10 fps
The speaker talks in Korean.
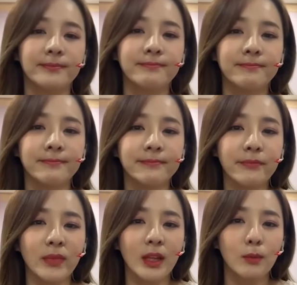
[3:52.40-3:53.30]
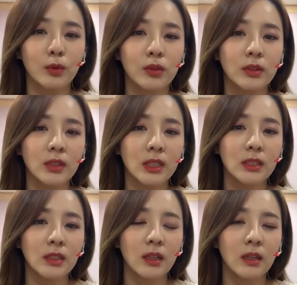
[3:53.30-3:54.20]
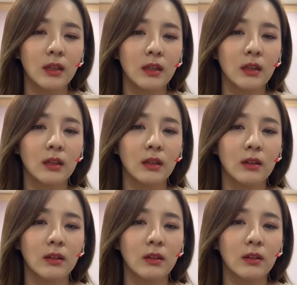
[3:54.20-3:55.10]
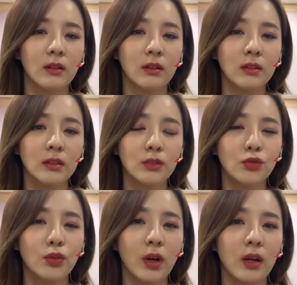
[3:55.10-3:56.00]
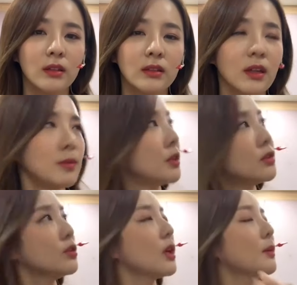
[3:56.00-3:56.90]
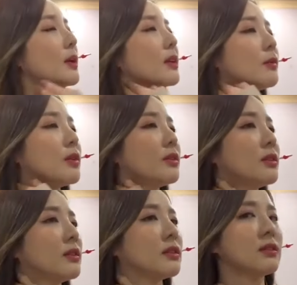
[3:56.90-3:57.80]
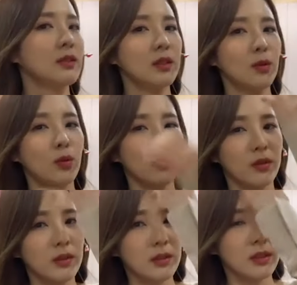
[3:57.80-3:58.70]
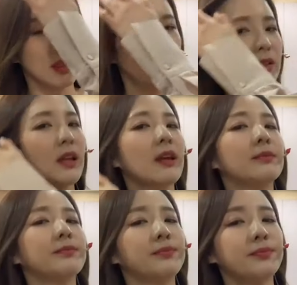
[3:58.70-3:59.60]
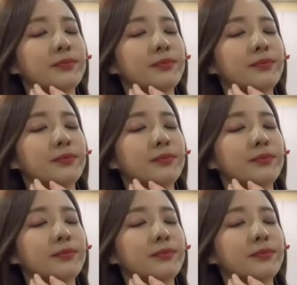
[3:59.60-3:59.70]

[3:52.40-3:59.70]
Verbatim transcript: 음, 아무튼 이제 어, 6화 끝나면 7화만 하면은 이 공연이 끝이 났는데